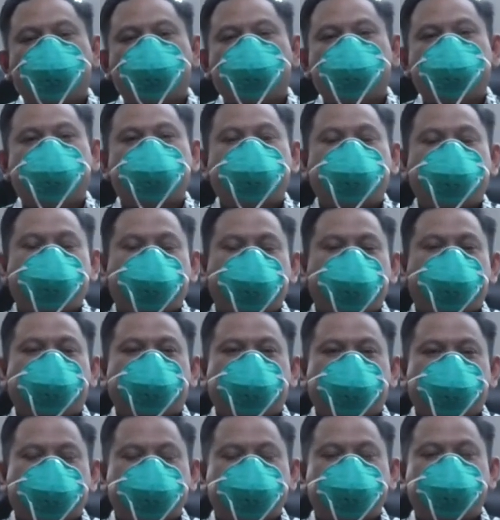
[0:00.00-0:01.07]
Ya.
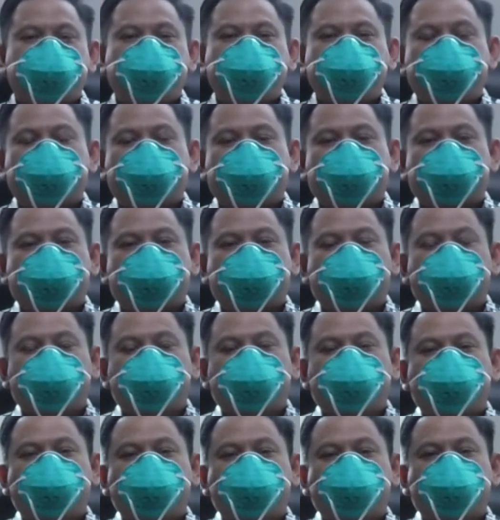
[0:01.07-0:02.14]
Nah sehingga
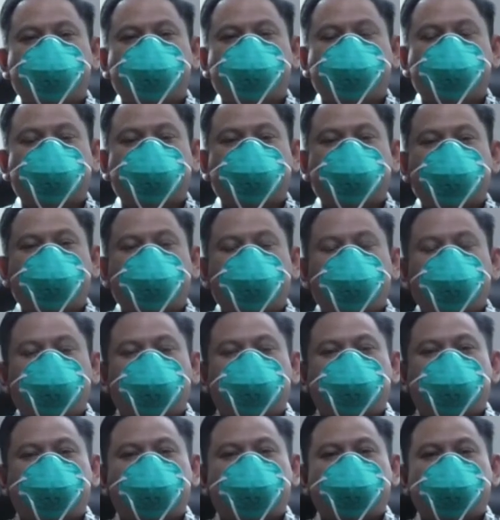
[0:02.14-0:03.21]
untuk
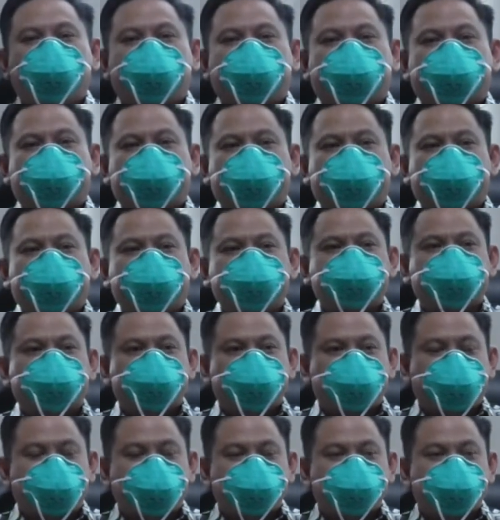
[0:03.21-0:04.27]
memudahkan
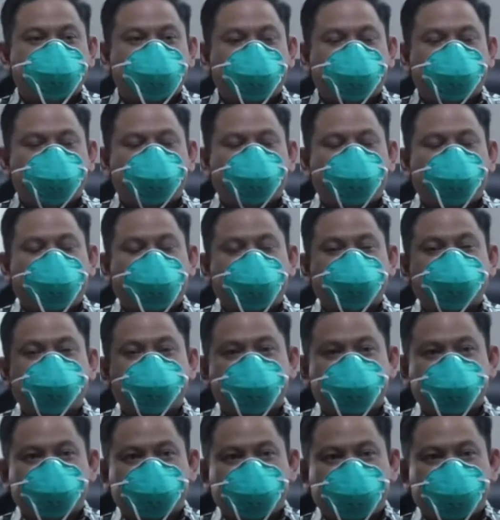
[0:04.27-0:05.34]
aske, as, apa,
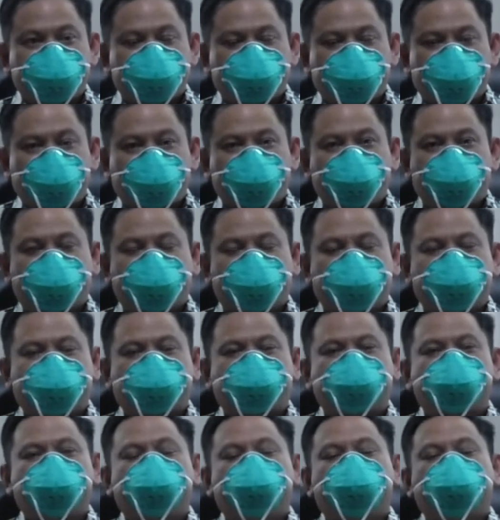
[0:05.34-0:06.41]
akses ya
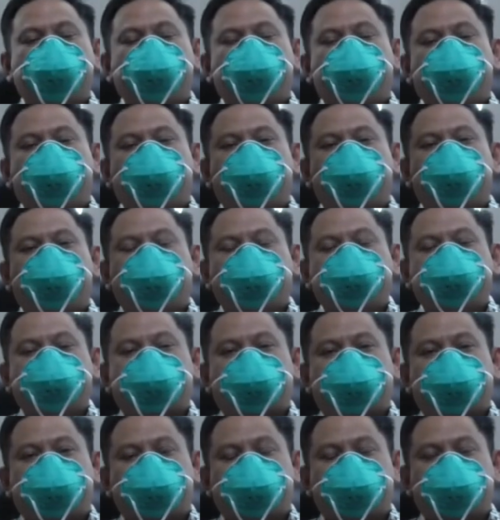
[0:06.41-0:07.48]
pelayanan e,
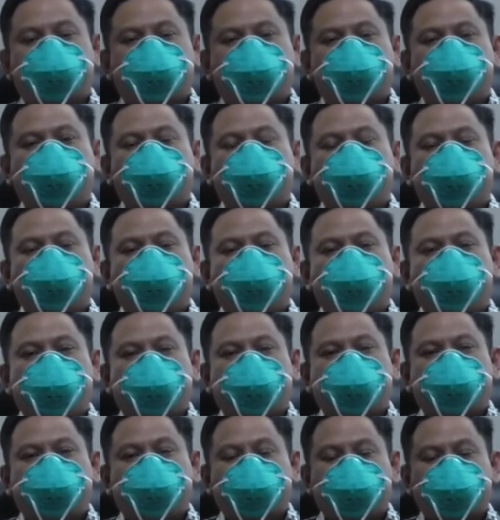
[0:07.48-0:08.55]
masyarakat untuk
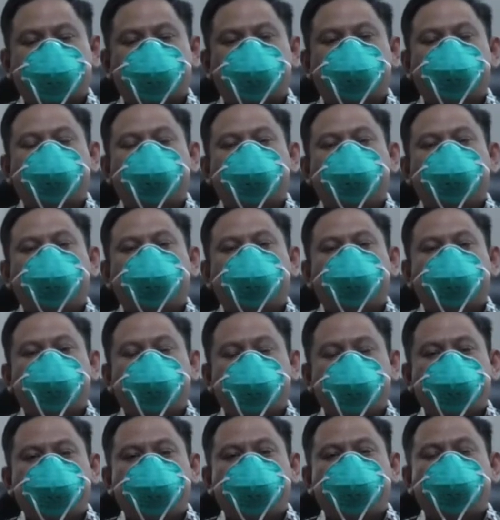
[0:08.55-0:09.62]
datang
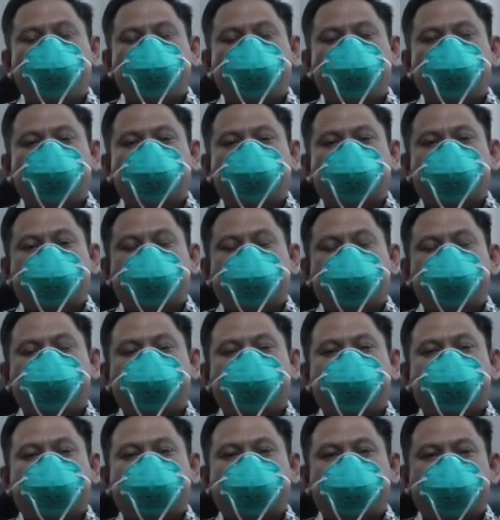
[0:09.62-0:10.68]
ke ibu kota
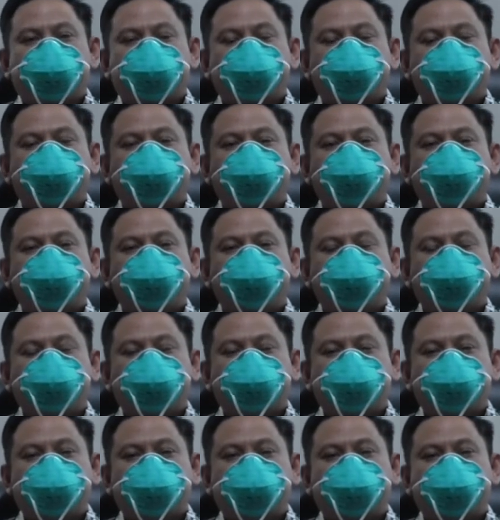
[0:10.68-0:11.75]
kabupaten, ya, saya
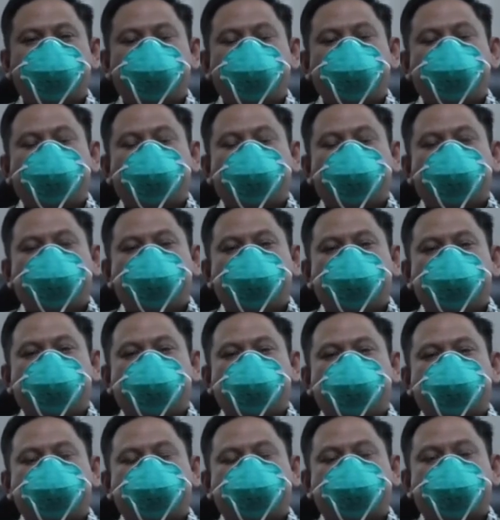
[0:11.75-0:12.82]
kira e,
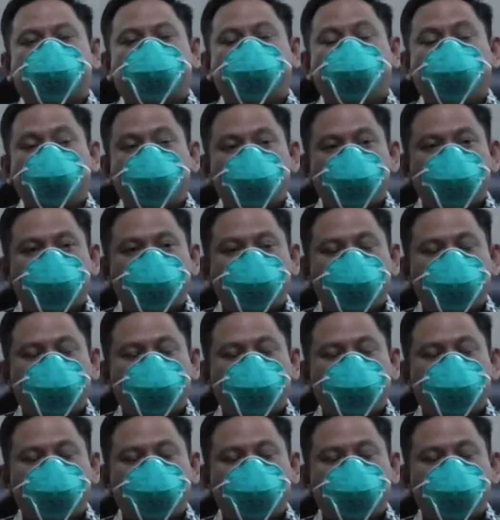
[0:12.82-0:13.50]
perlu